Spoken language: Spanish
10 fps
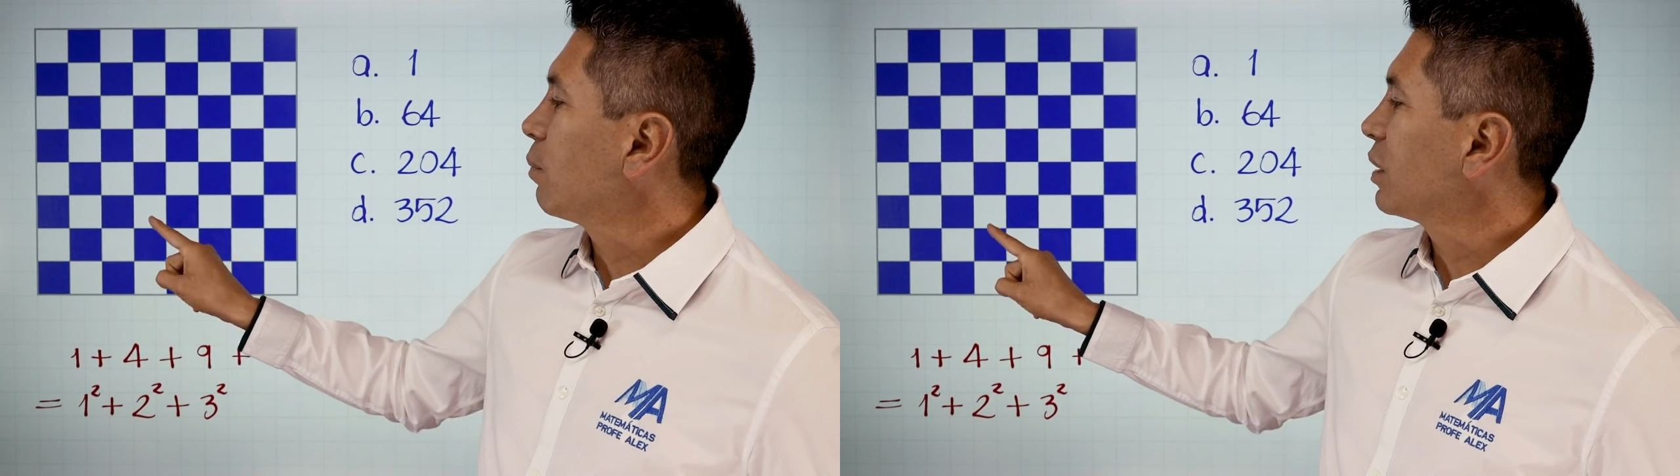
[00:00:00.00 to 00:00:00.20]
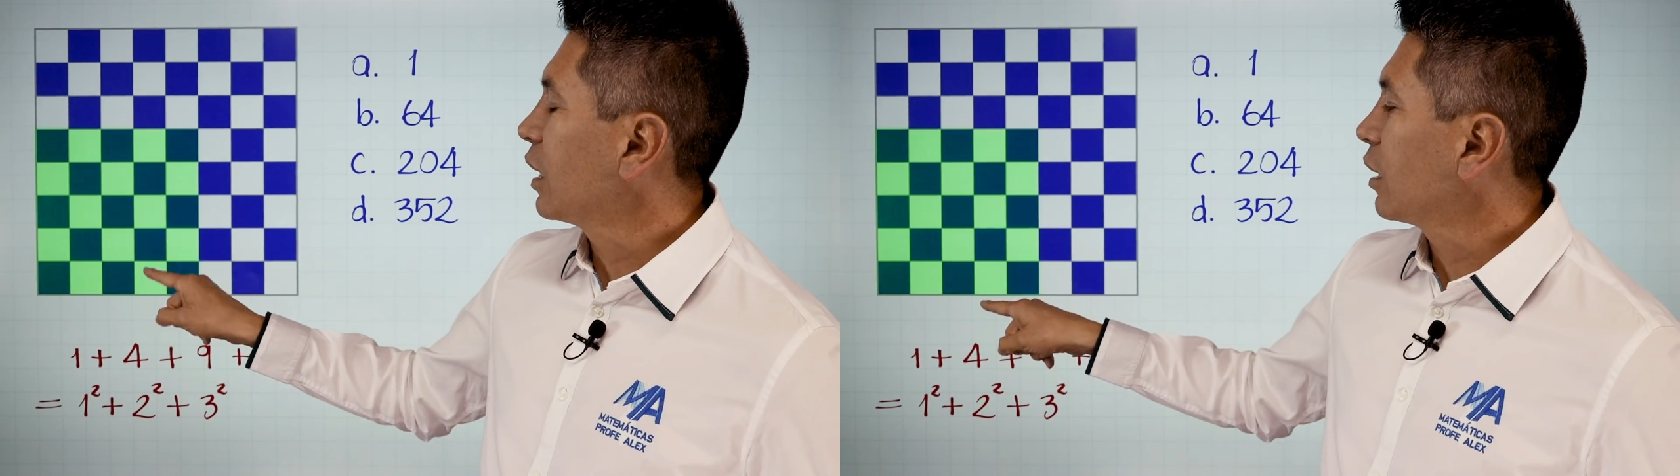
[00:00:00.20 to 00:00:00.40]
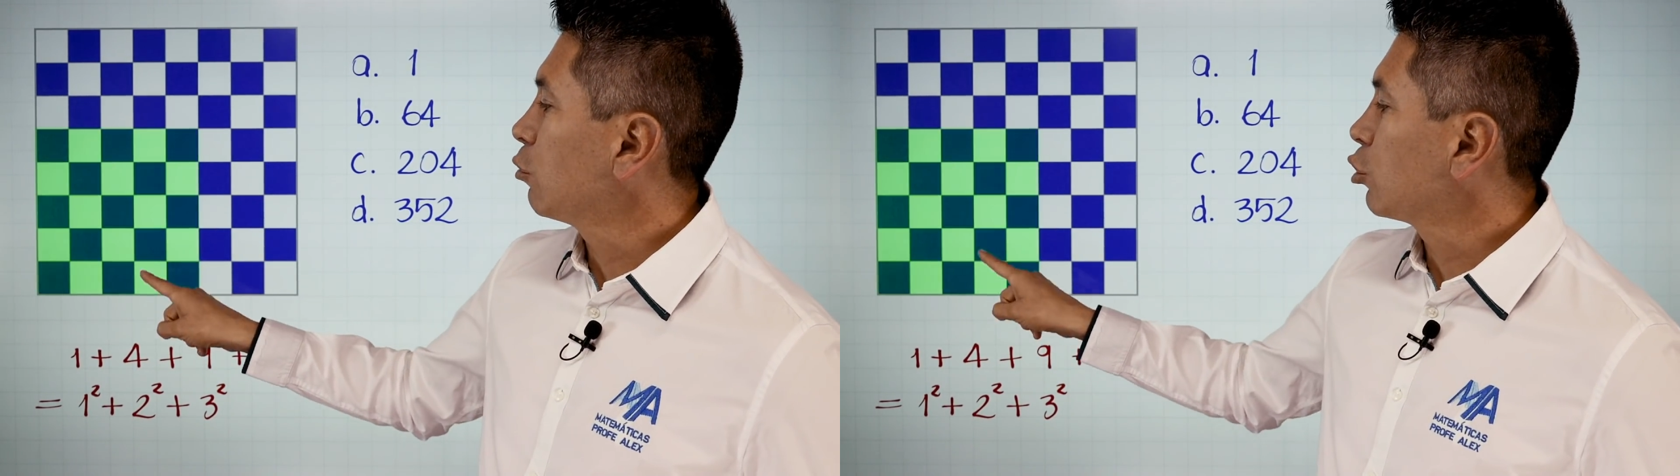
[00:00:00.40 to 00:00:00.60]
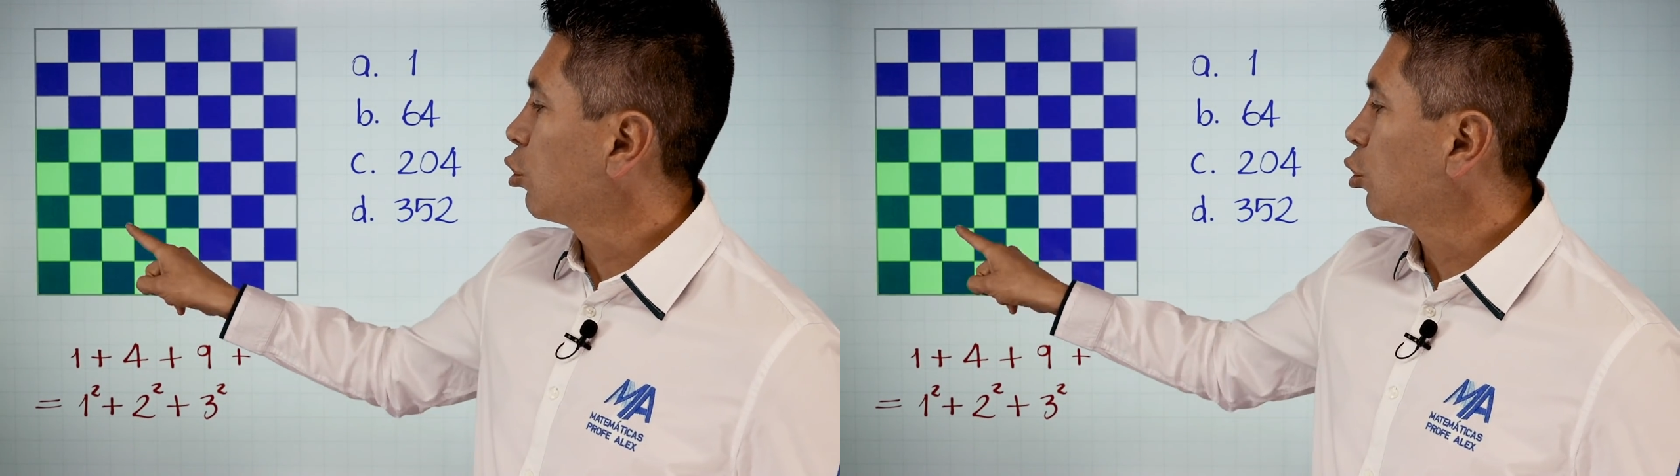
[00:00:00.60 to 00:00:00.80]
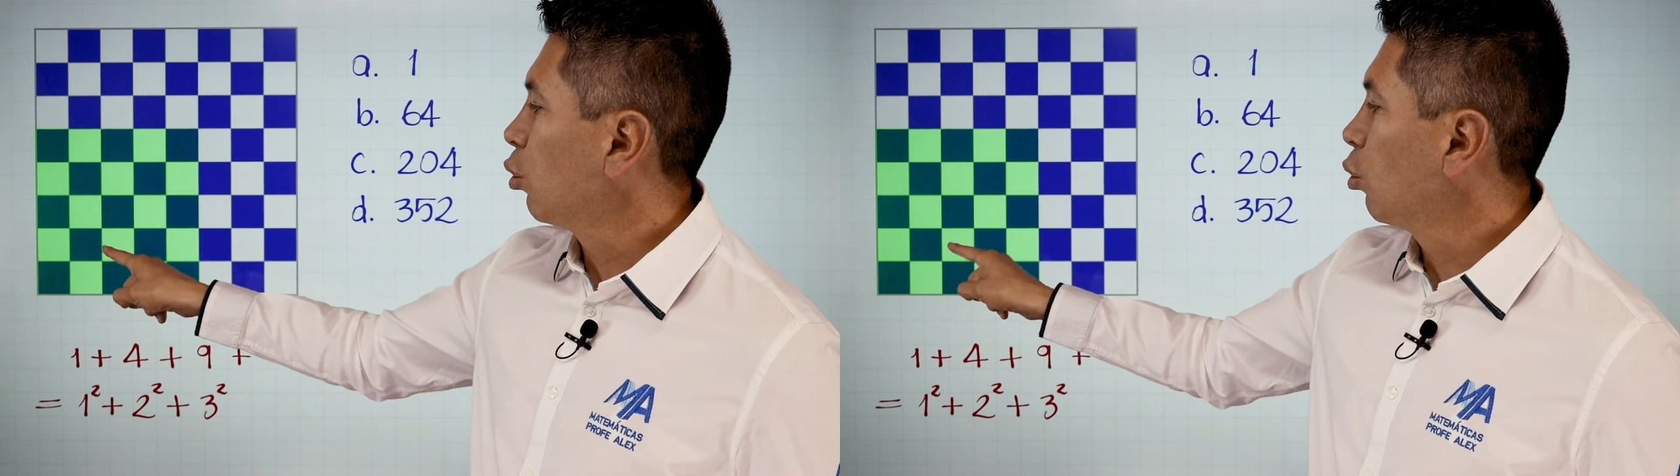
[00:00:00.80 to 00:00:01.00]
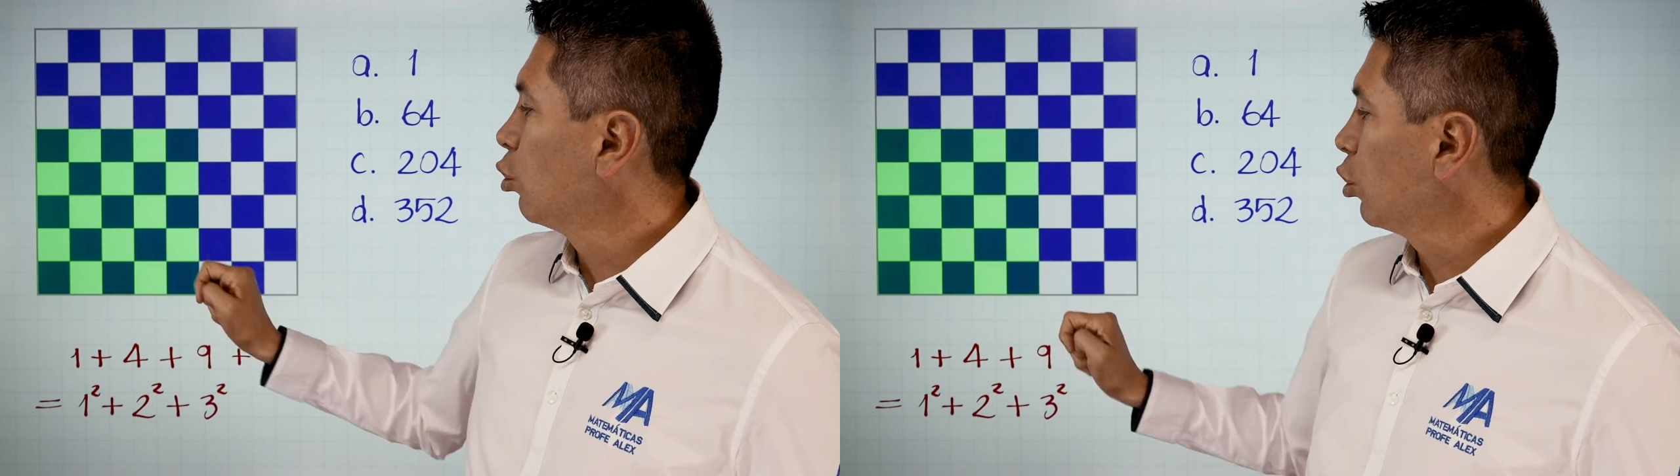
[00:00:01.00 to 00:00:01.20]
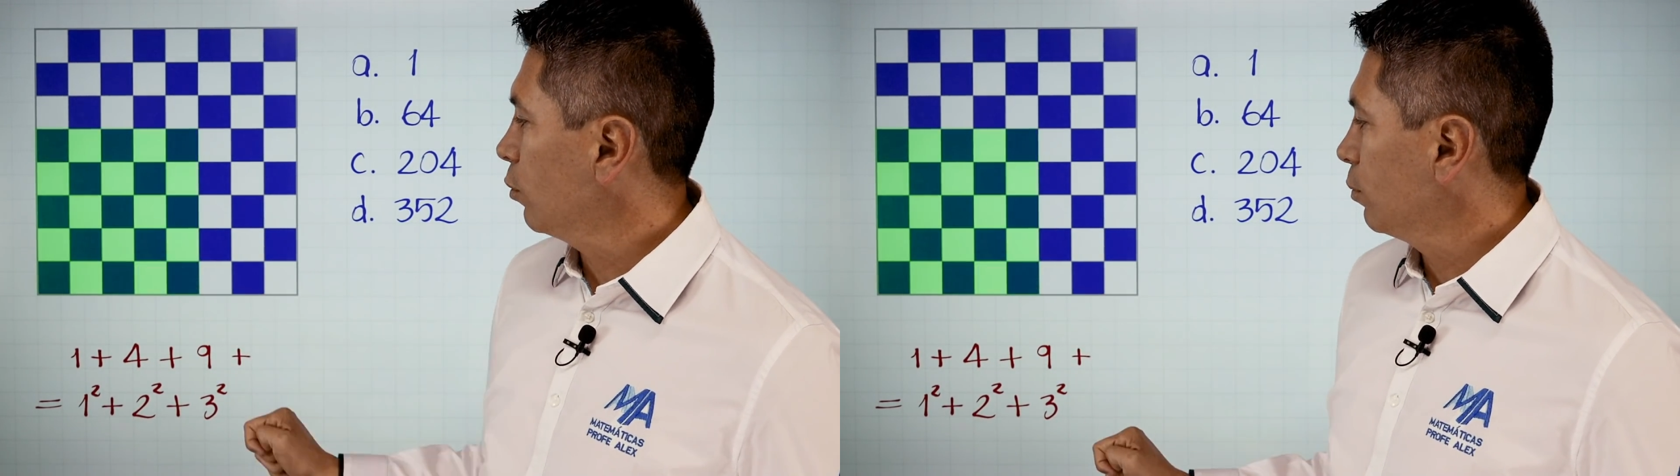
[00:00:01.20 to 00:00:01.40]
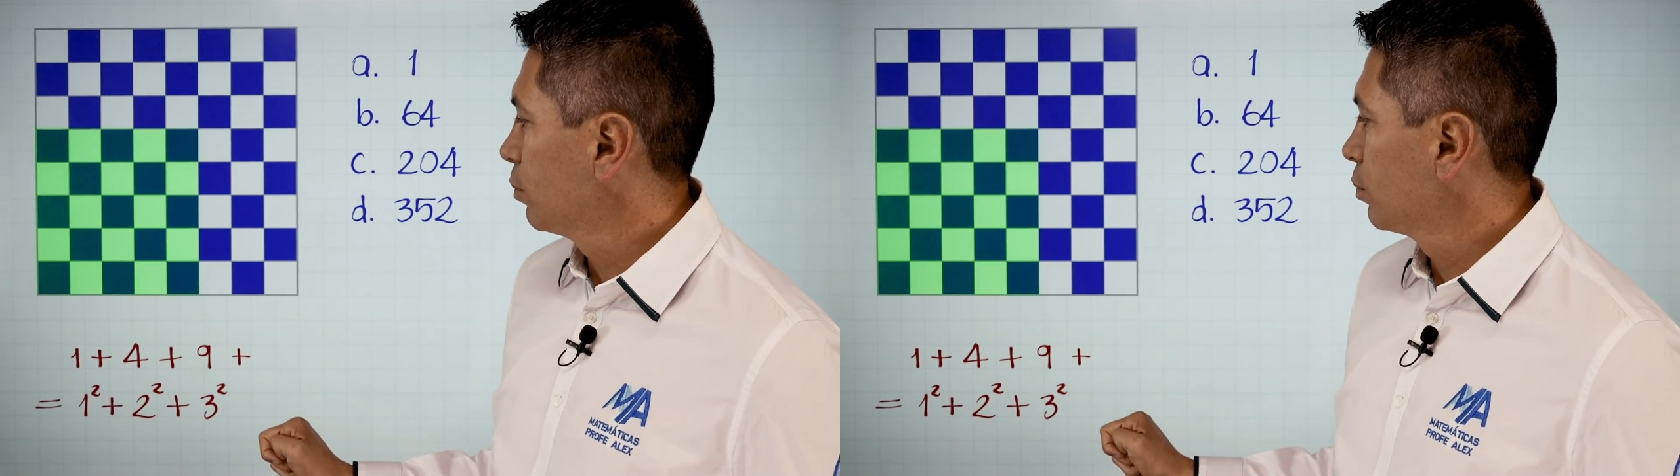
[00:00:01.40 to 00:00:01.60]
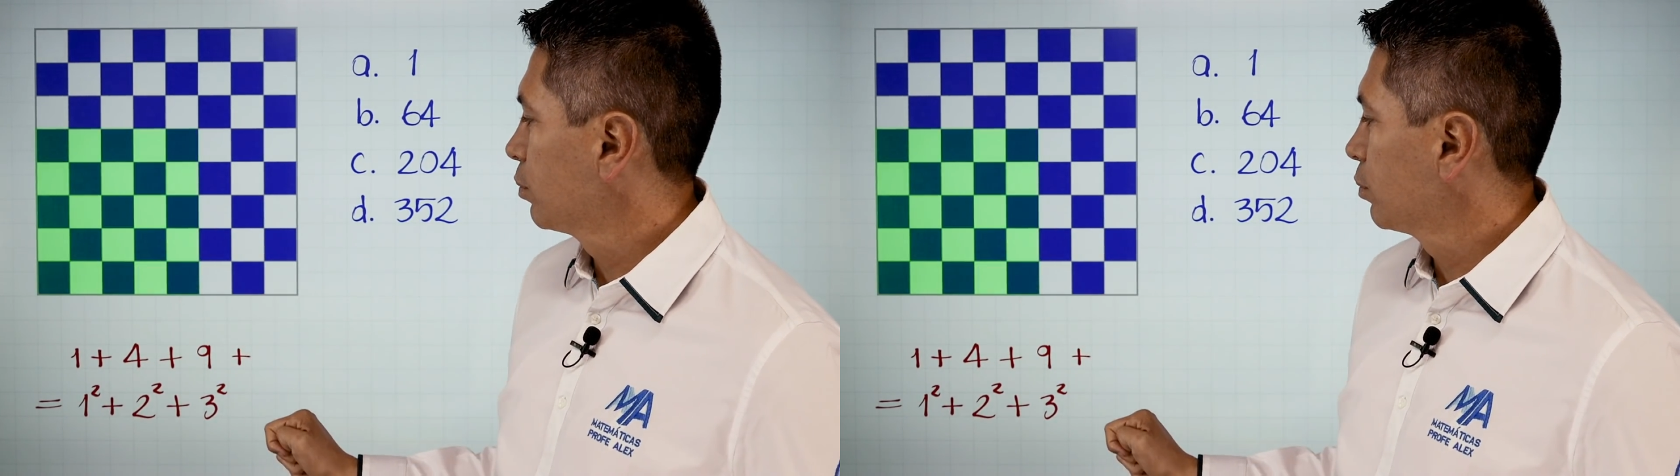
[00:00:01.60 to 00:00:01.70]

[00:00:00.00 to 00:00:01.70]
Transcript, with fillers: empezaríamos con 1,